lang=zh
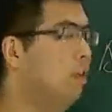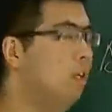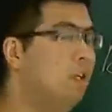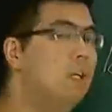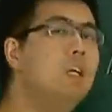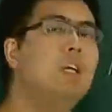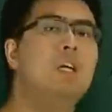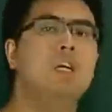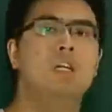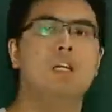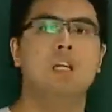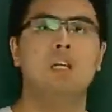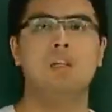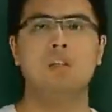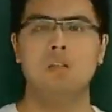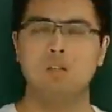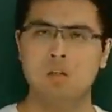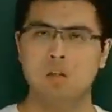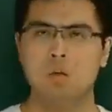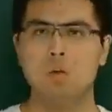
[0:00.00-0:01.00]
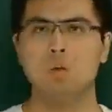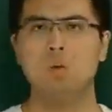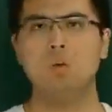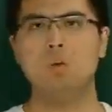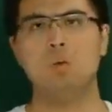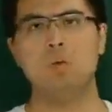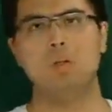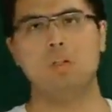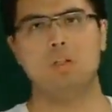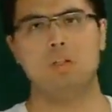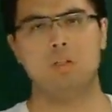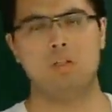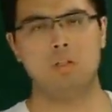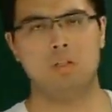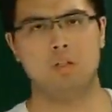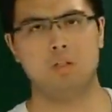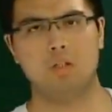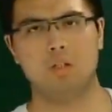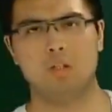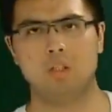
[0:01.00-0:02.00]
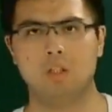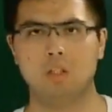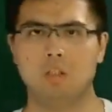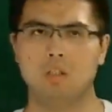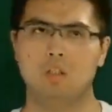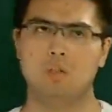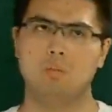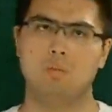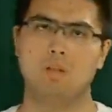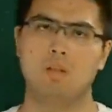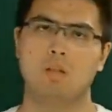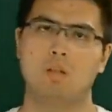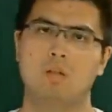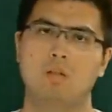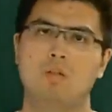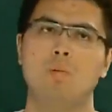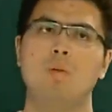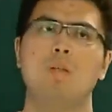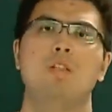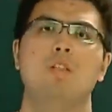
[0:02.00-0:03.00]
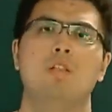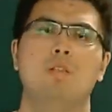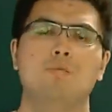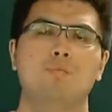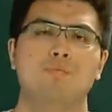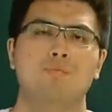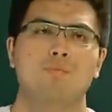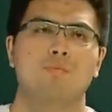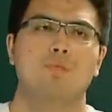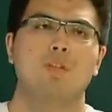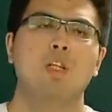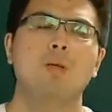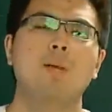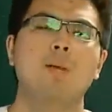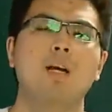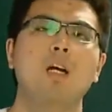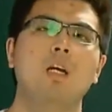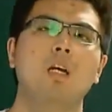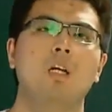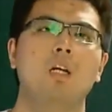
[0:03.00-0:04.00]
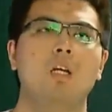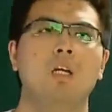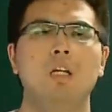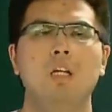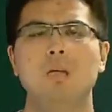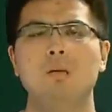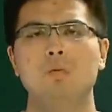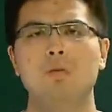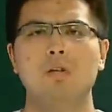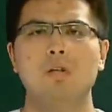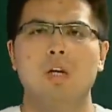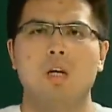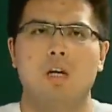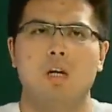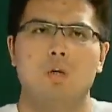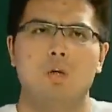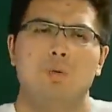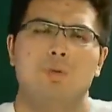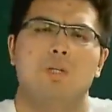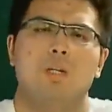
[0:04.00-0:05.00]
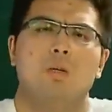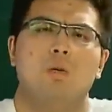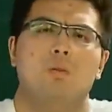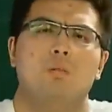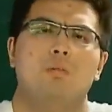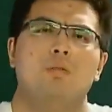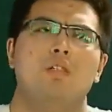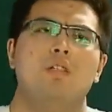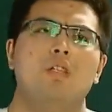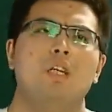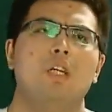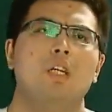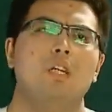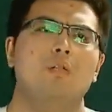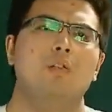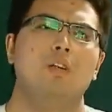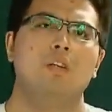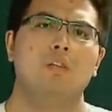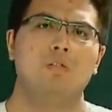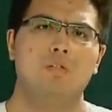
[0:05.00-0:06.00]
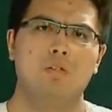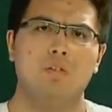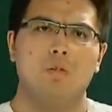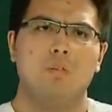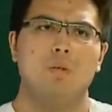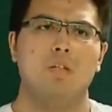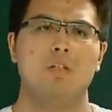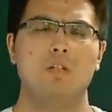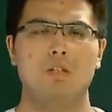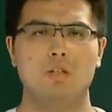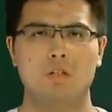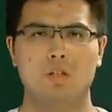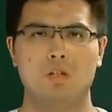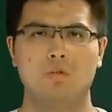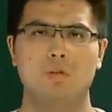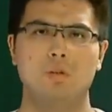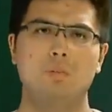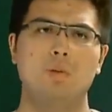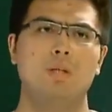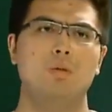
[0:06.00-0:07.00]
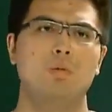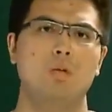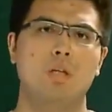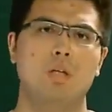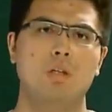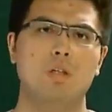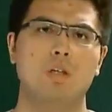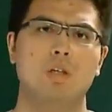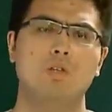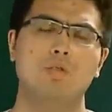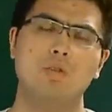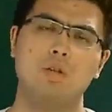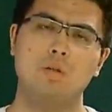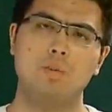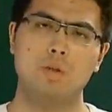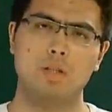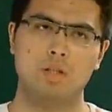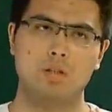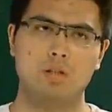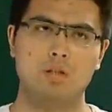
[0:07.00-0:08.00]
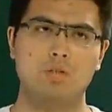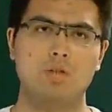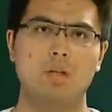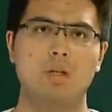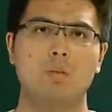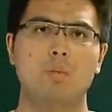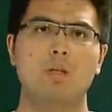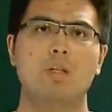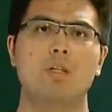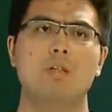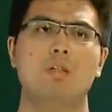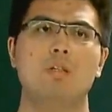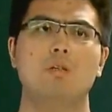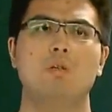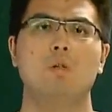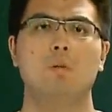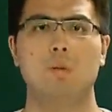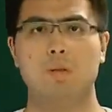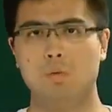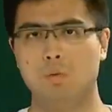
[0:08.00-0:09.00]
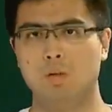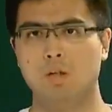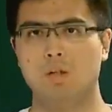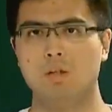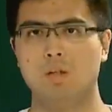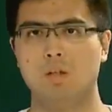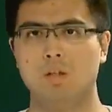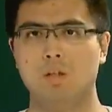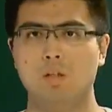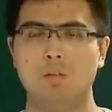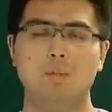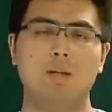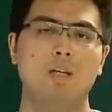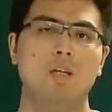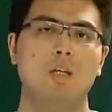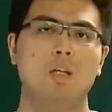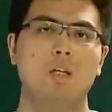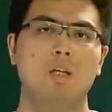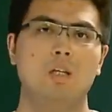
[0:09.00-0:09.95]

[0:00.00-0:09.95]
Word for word: 呢，它都会是一个什么四边形，对吧？那么就考虑一下我们这个地方的四边形是否满足条件，四边形的四条边长是否满足条件，对吧？